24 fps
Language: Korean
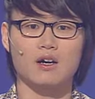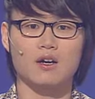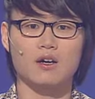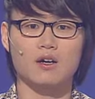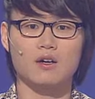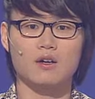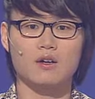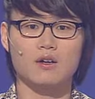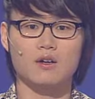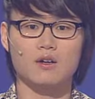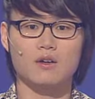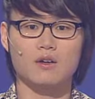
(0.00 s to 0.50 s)

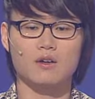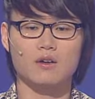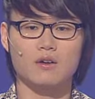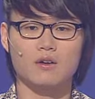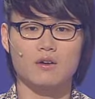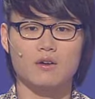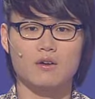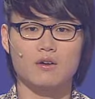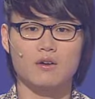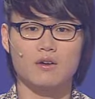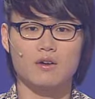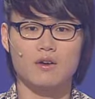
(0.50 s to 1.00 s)
오케
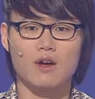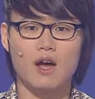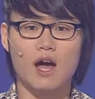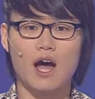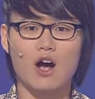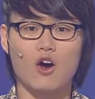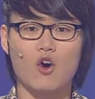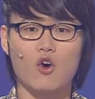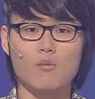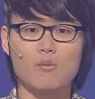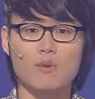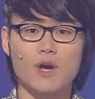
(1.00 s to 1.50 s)

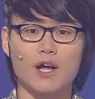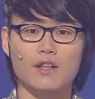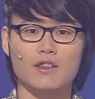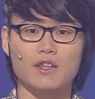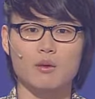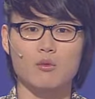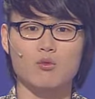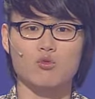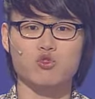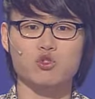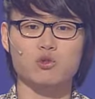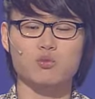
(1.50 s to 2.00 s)
학원비 안
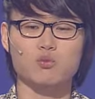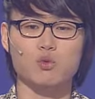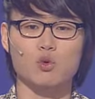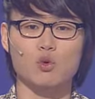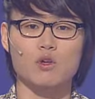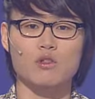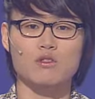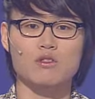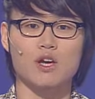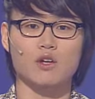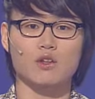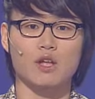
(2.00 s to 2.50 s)
내면 집도로
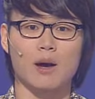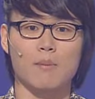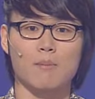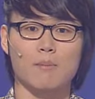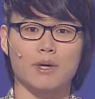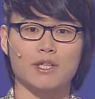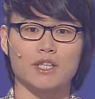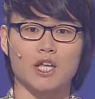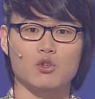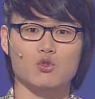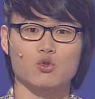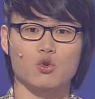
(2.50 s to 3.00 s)
인사해도 안
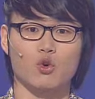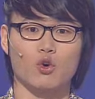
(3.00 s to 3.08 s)
받아줘.